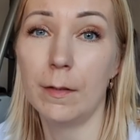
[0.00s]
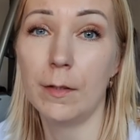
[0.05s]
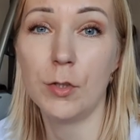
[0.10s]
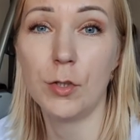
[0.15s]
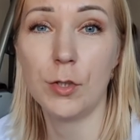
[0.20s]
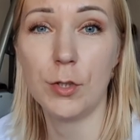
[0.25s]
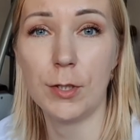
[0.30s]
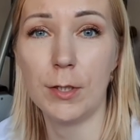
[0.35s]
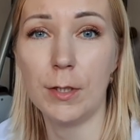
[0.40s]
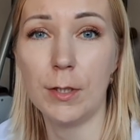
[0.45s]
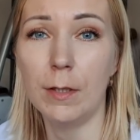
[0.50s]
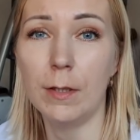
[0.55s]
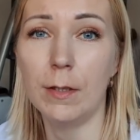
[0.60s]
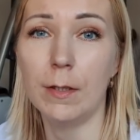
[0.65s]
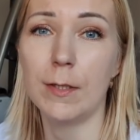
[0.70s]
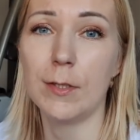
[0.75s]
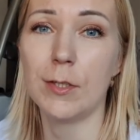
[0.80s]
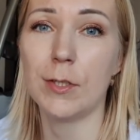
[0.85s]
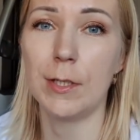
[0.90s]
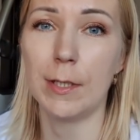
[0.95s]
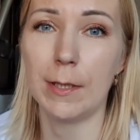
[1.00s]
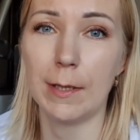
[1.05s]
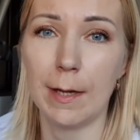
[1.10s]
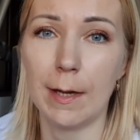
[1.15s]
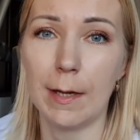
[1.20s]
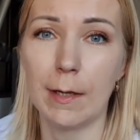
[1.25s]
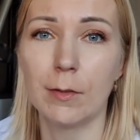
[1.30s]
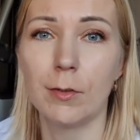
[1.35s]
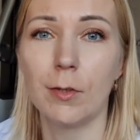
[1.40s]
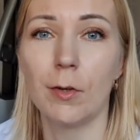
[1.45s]
czy jeśli
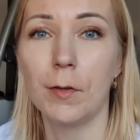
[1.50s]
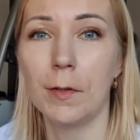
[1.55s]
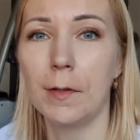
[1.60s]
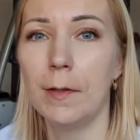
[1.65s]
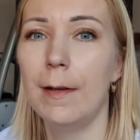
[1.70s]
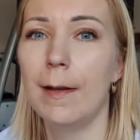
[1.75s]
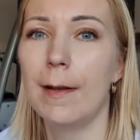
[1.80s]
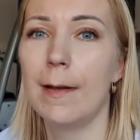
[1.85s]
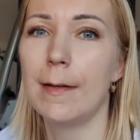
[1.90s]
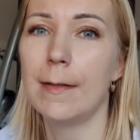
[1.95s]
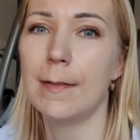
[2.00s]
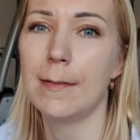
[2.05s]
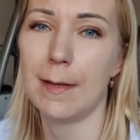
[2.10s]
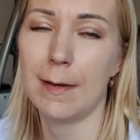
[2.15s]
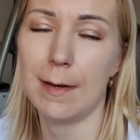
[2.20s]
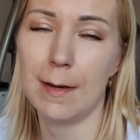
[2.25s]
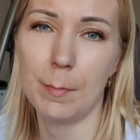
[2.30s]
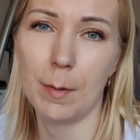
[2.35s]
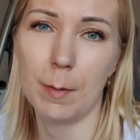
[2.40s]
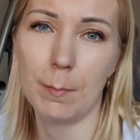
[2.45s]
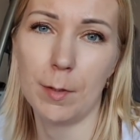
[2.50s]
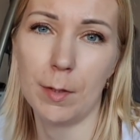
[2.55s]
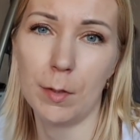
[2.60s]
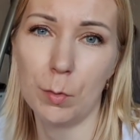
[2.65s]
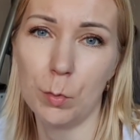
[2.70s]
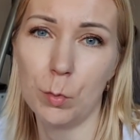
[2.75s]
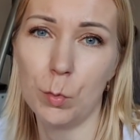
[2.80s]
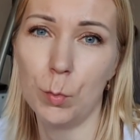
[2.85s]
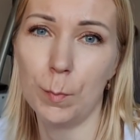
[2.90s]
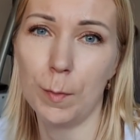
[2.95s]
tak, to ile zarabiam na
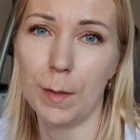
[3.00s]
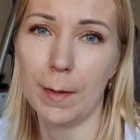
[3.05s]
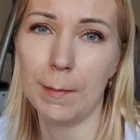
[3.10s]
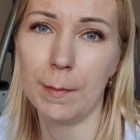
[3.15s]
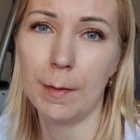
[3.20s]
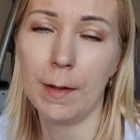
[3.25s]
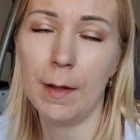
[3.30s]
YouTubie.